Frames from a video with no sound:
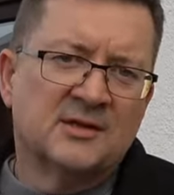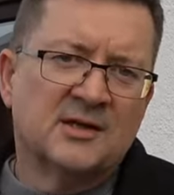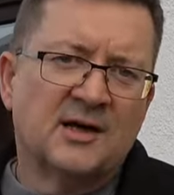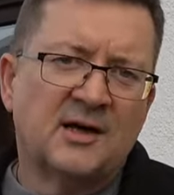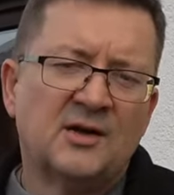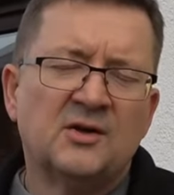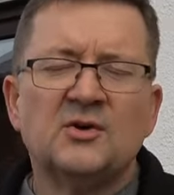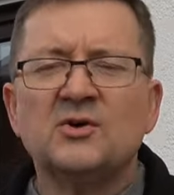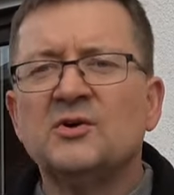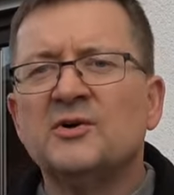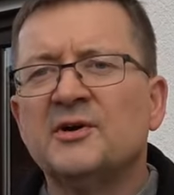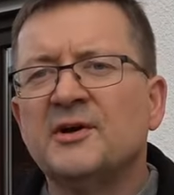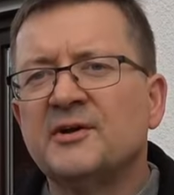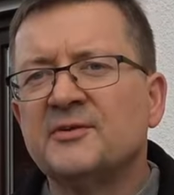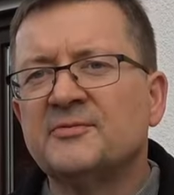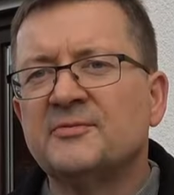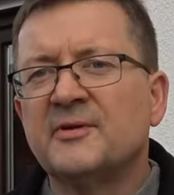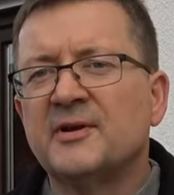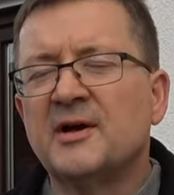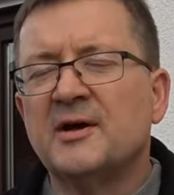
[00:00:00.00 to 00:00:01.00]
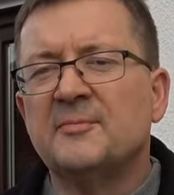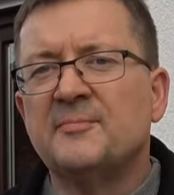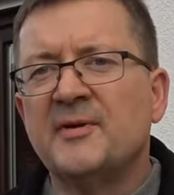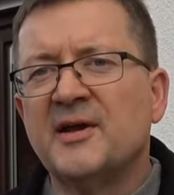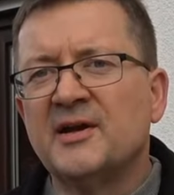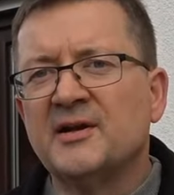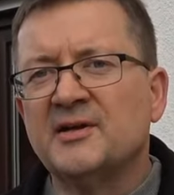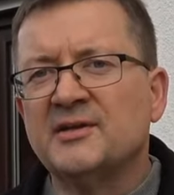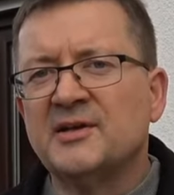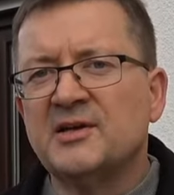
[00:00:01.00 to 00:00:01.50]
Hallo, hier ist wieder
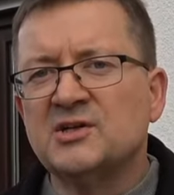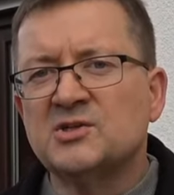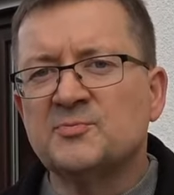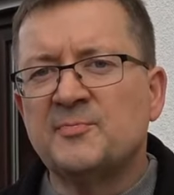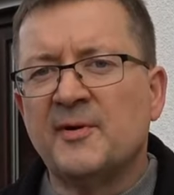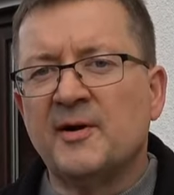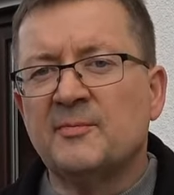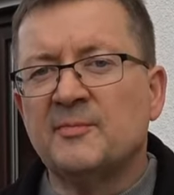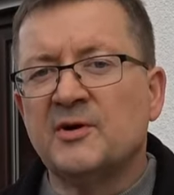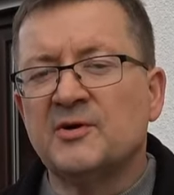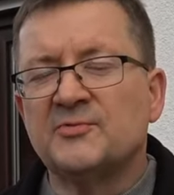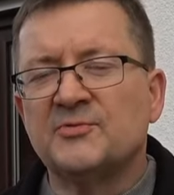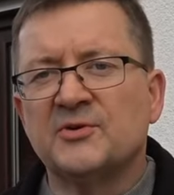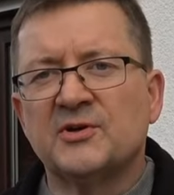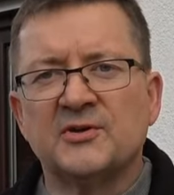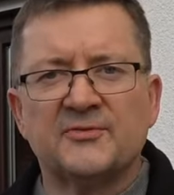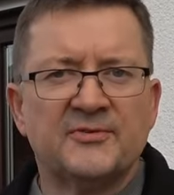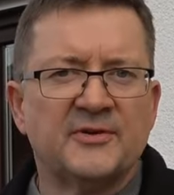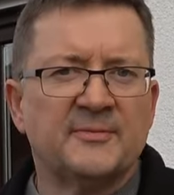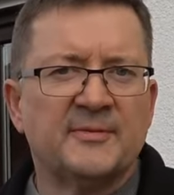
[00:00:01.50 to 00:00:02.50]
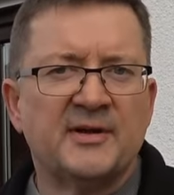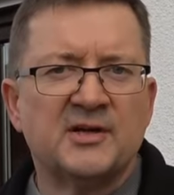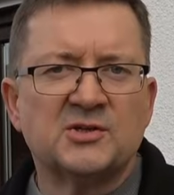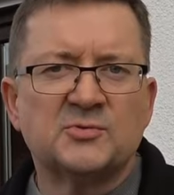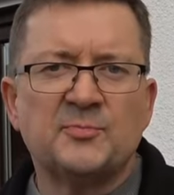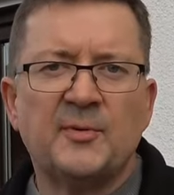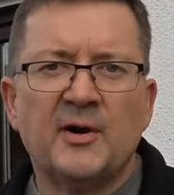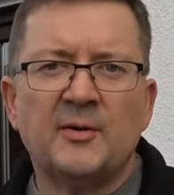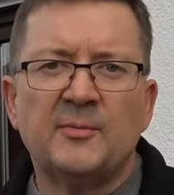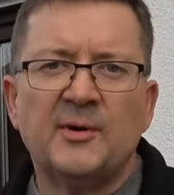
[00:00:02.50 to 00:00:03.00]
Bernhard Eschbaumer von der Firma
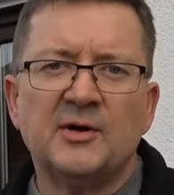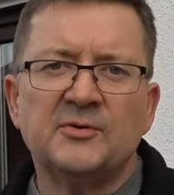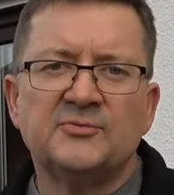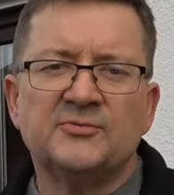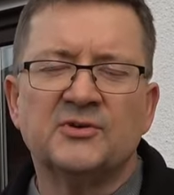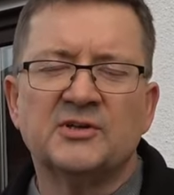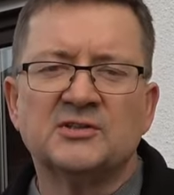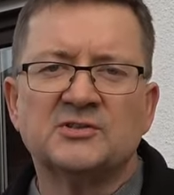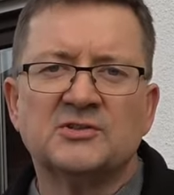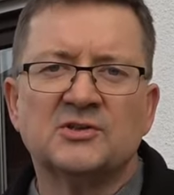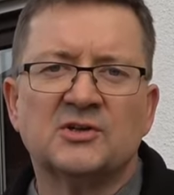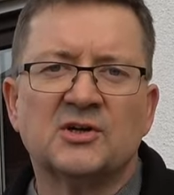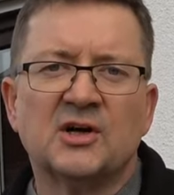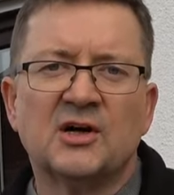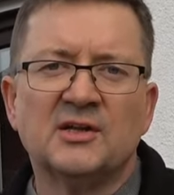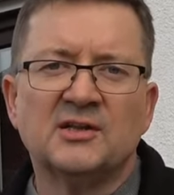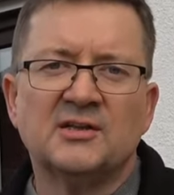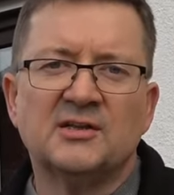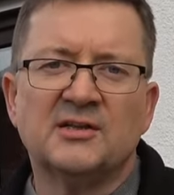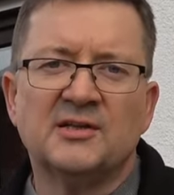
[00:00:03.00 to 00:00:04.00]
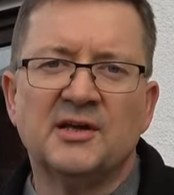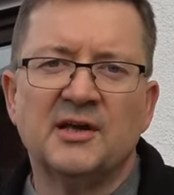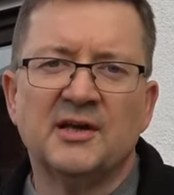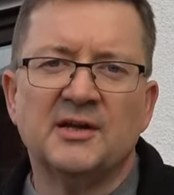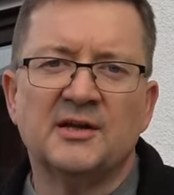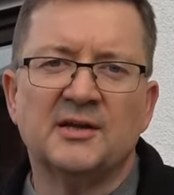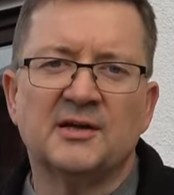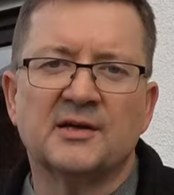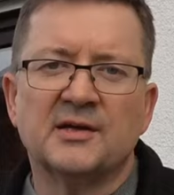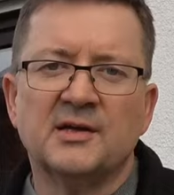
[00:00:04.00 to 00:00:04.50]
Eschbaumer Forst- und
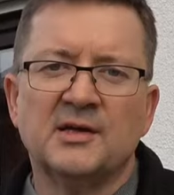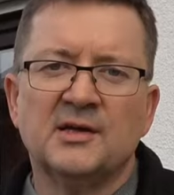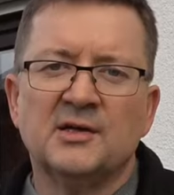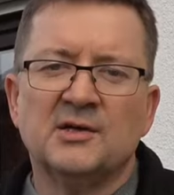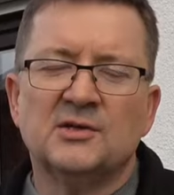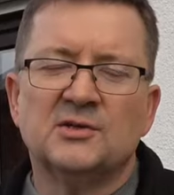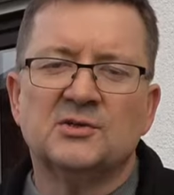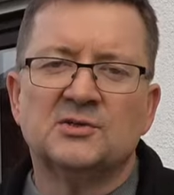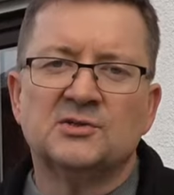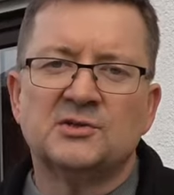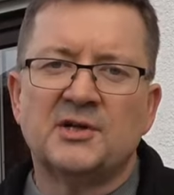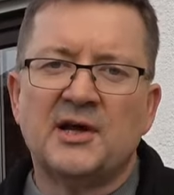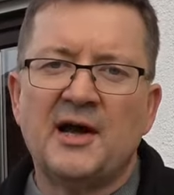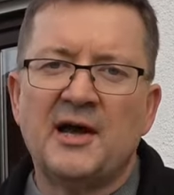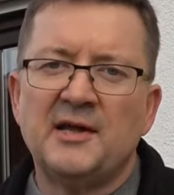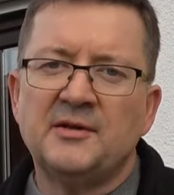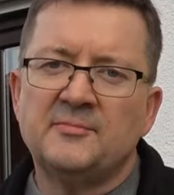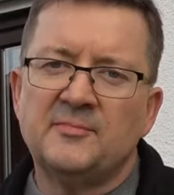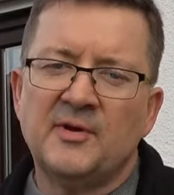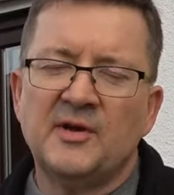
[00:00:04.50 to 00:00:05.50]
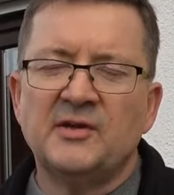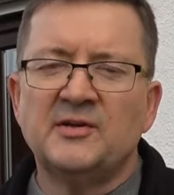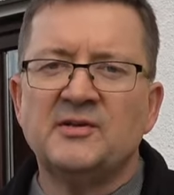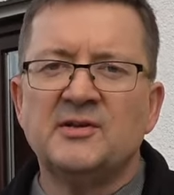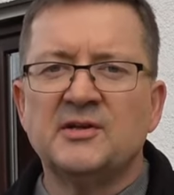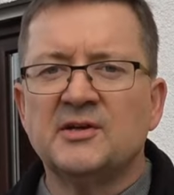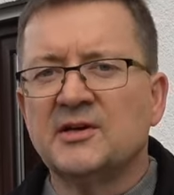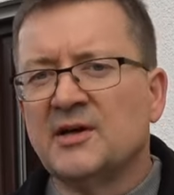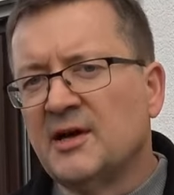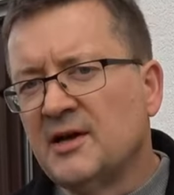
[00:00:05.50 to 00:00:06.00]
Gartentechnik. Und heute
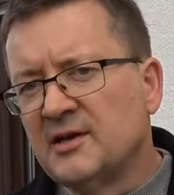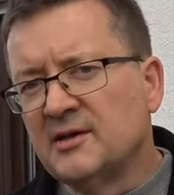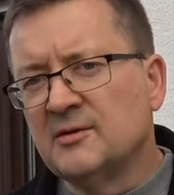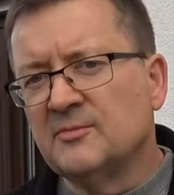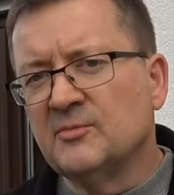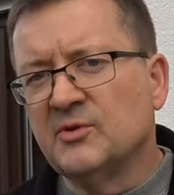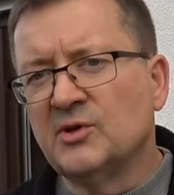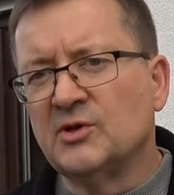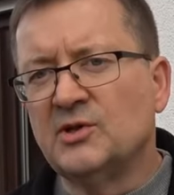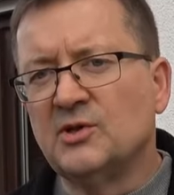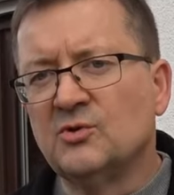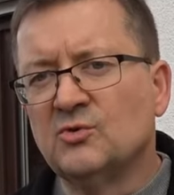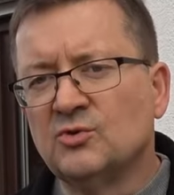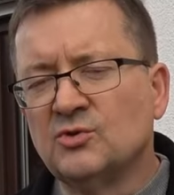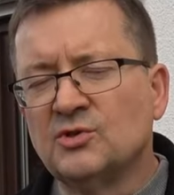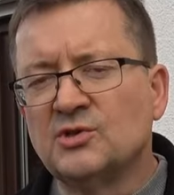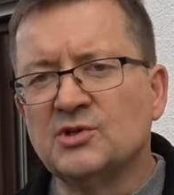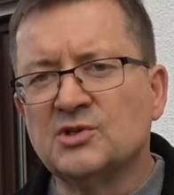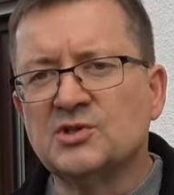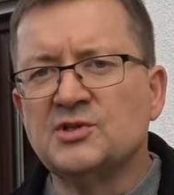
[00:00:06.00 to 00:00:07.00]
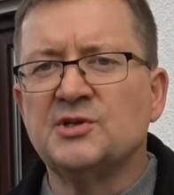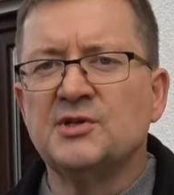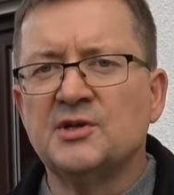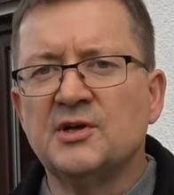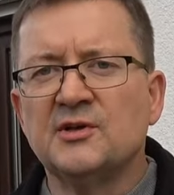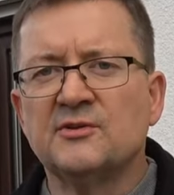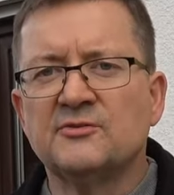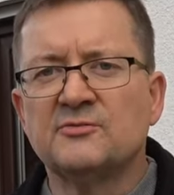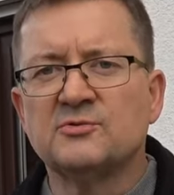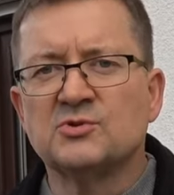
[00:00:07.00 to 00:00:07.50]
möchte ich euch einmal die
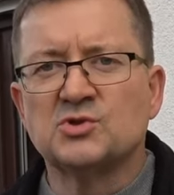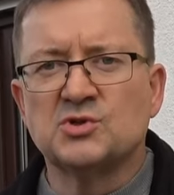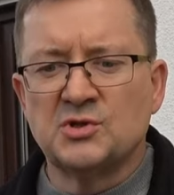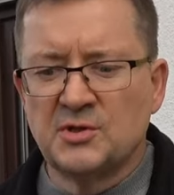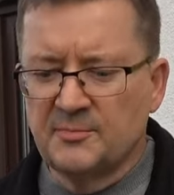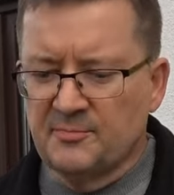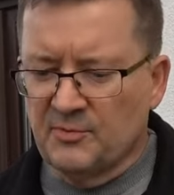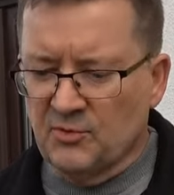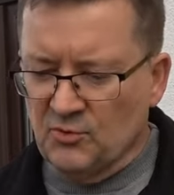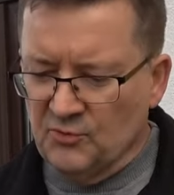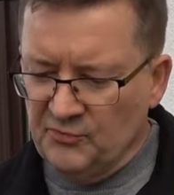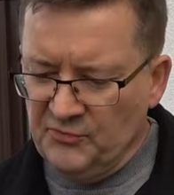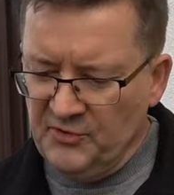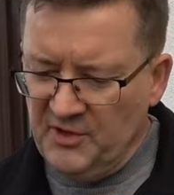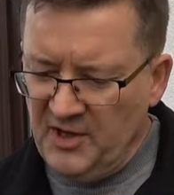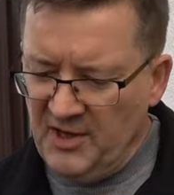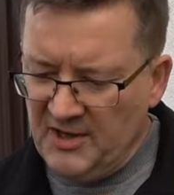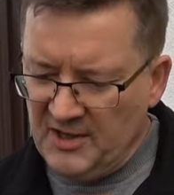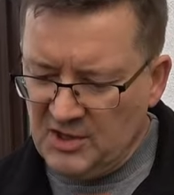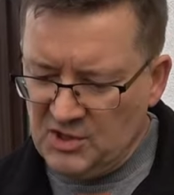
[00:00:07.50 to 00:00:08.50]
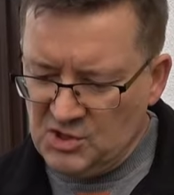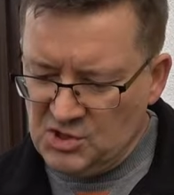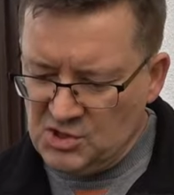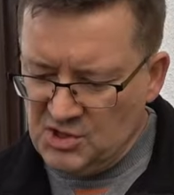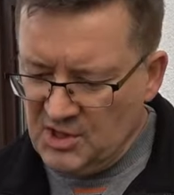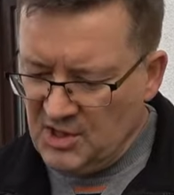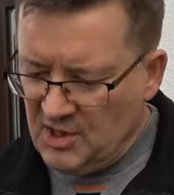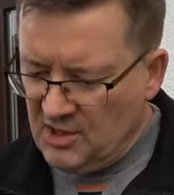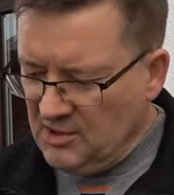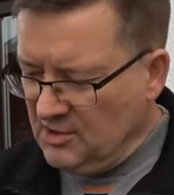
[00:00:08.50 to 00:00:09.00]
Unterschiede zwischen den profi hecken
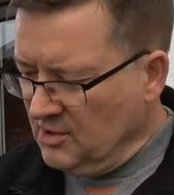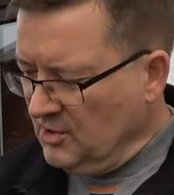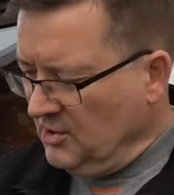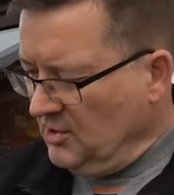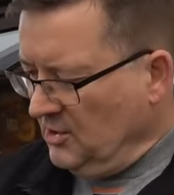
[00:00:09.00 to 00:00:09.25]
scheren.